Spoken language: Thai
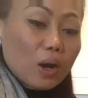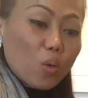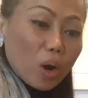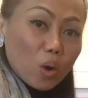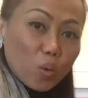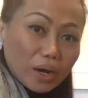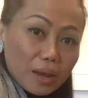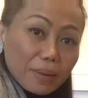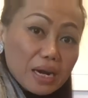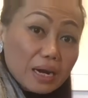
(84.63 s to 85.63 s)
ล้วนล้วน
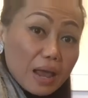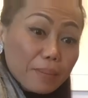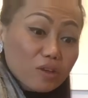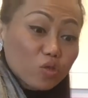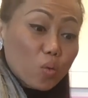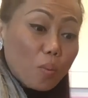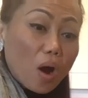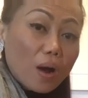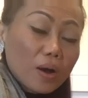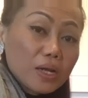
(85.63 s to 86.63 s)
ให้มันให้มันสุกพ
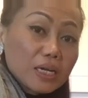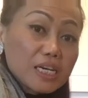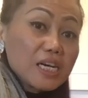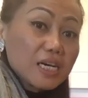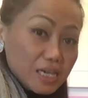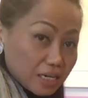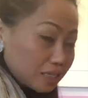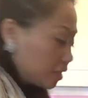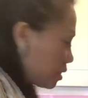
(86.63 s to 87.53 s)
อครึ่งครึ่งหนึ่